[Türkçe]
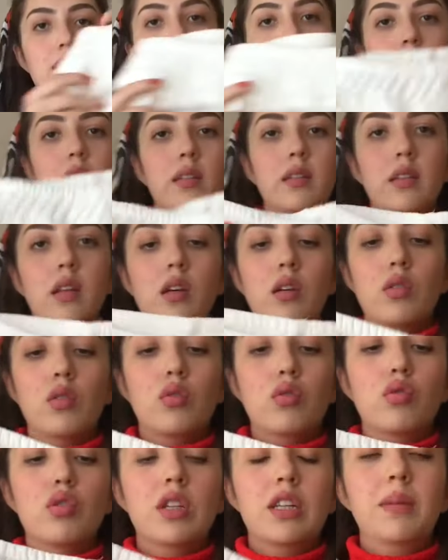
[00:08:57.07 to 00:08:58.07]
yakından
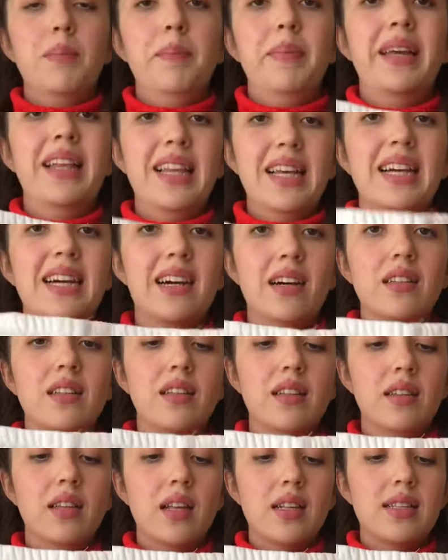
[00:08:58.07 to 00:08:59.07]
göstereyim. Belik
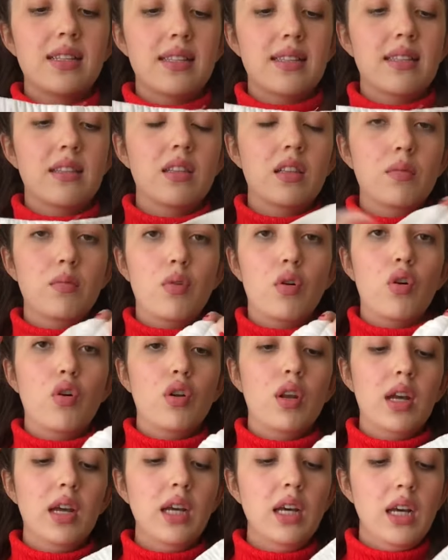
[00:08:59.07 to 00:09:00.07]
kalın lastikli
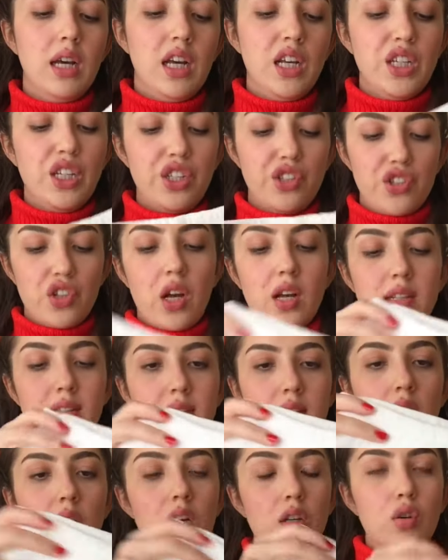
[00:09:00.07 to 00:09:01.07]
böyle. İç
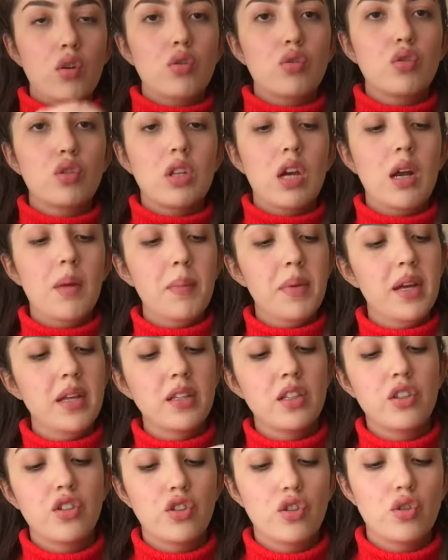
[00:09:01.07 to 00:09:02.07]
asla göstermeyen,
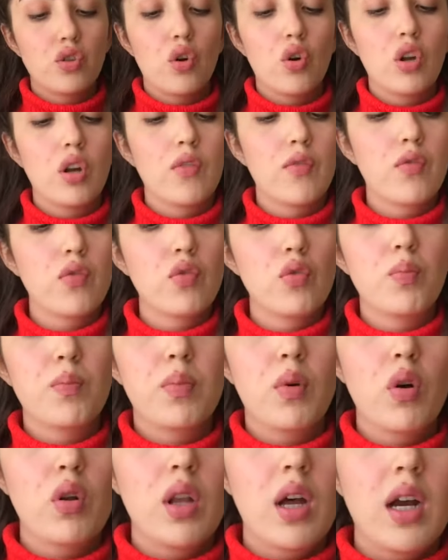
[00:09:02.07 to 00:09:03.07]
iç şöyle full
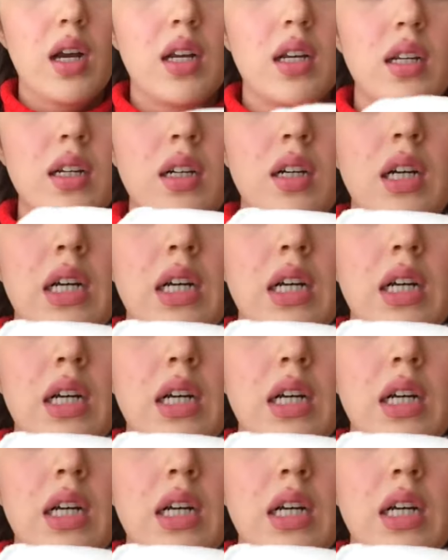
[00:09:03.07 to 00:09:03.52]
polarlı